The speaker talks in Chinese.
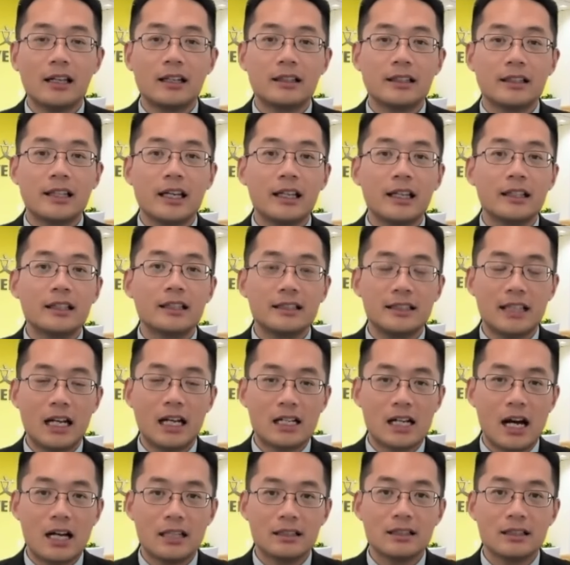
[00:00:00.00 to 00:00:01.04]
前两天一个
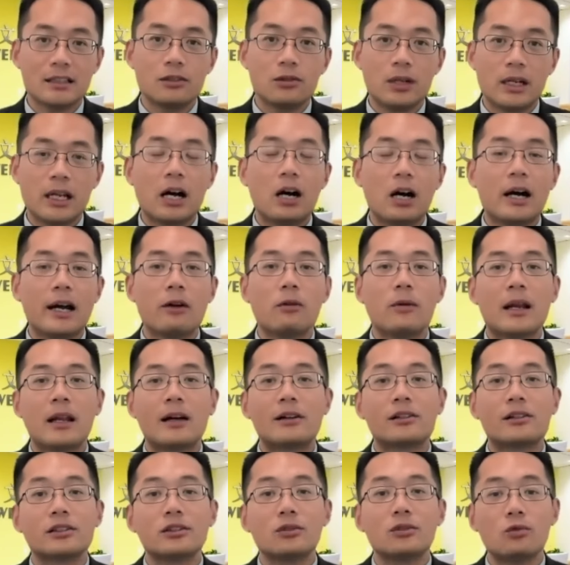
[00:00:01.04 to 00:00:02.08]
家长还在跟我聊，哎，
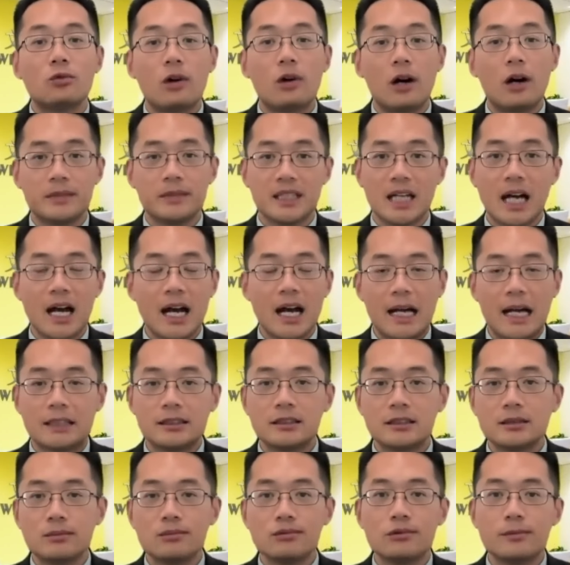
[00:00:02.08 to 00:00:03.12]
万老师，我们家
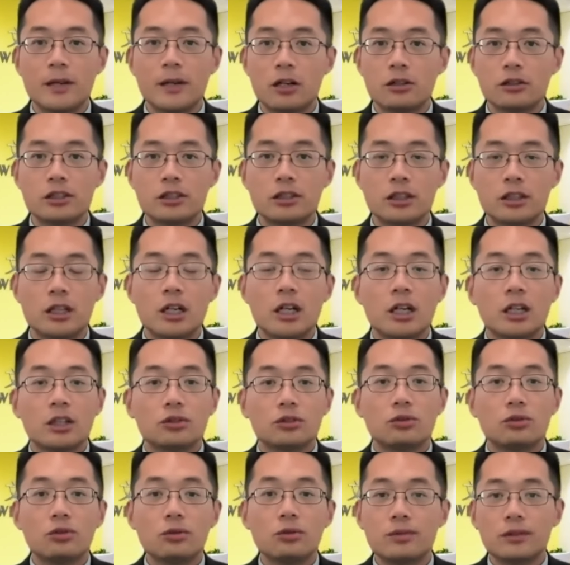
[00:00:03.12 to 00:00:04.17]
孩子的目标是
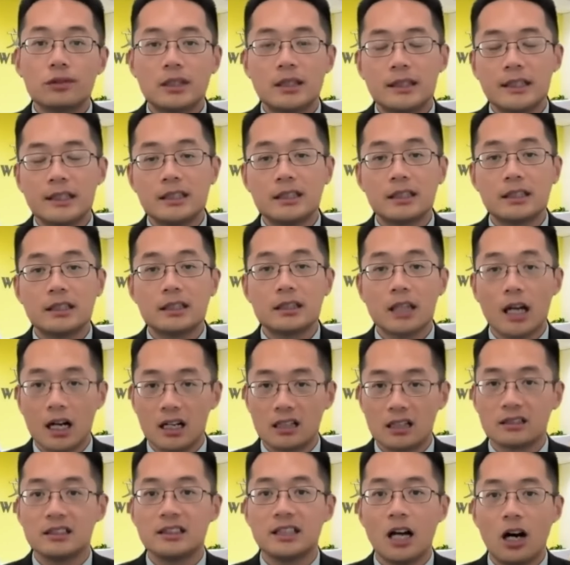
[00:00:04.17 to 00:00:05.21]
东部的那几个
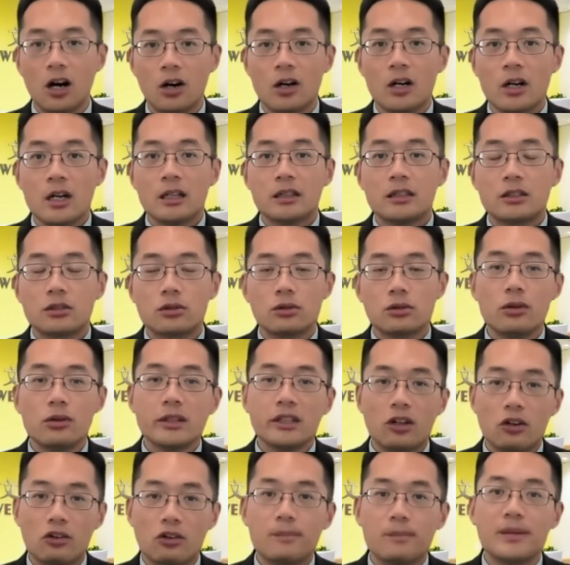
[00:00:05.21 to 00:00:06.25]
藤校，你说
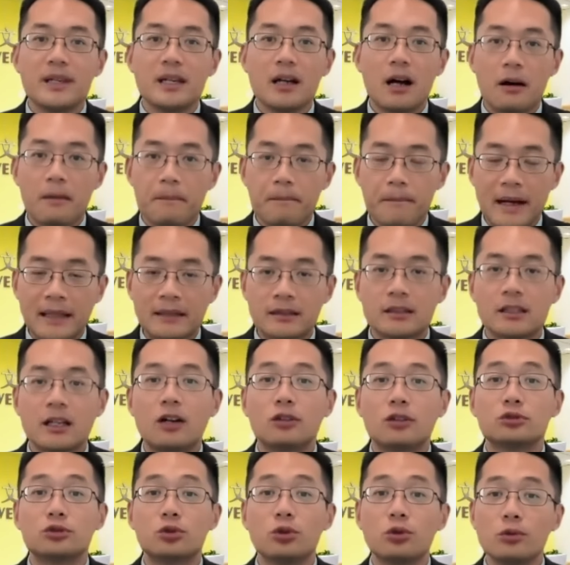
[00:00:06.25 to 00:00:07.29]
我有必要搬
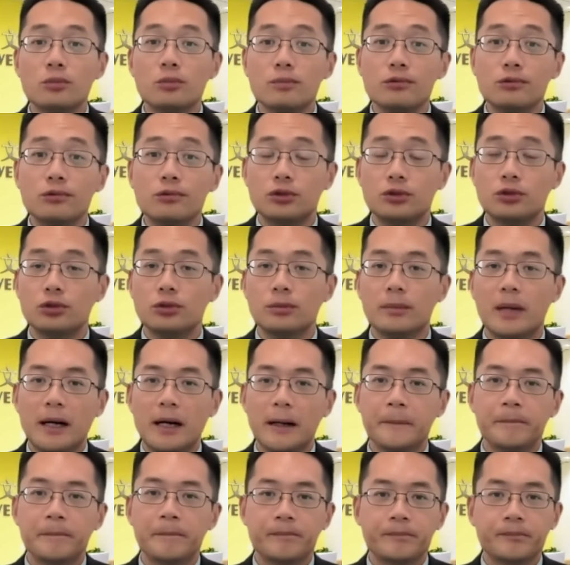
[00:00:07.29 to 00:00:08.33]
到东部去吗？
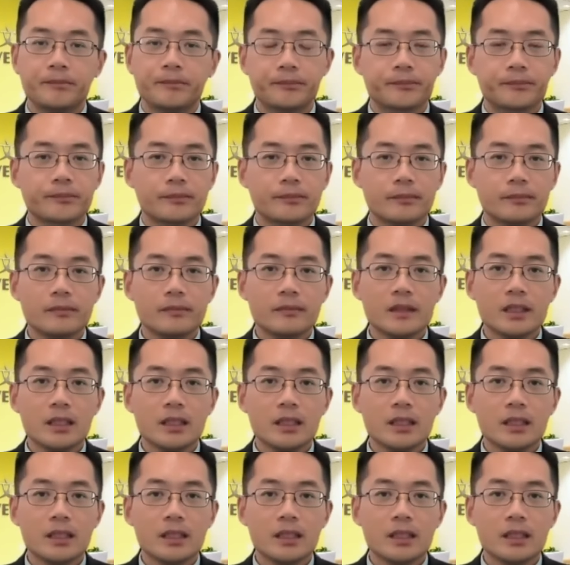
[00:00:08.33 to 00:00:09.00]
嗯